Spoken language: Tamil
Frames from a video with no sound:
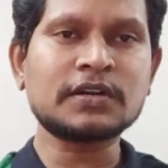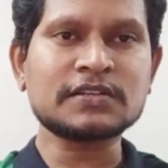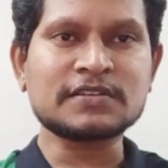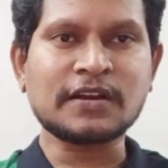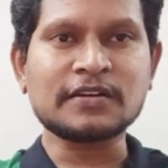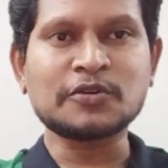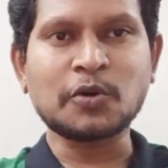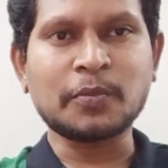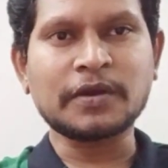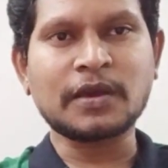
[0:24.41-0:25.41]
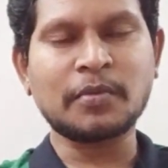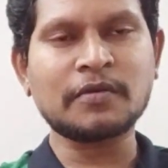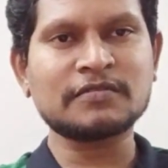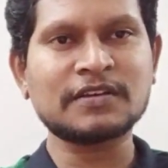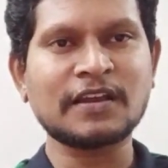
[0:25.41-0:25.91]
இன்ட்ரெஸ்டிங்கான டாபிக்
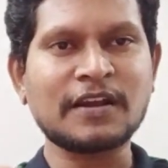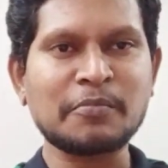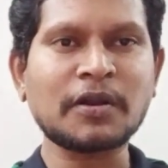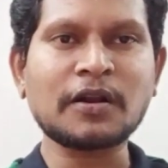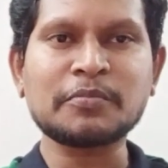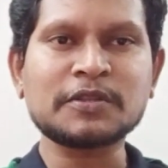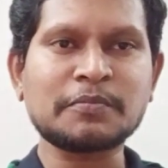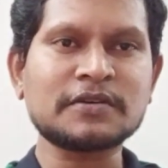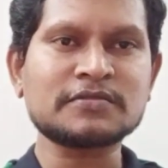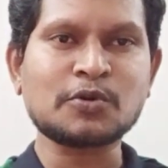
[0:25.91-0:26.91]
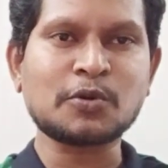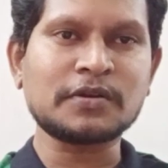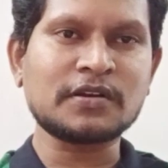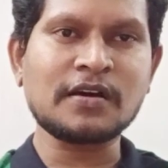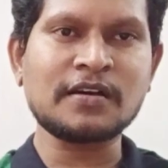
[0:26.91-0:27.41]
எப்பயுமே வந்து நீங்கள் நண்பர்கள் பற்றி பேசணும்
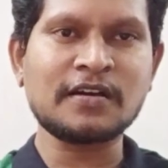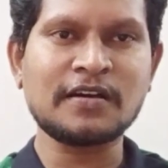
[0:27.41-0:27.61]
அப்படின்னா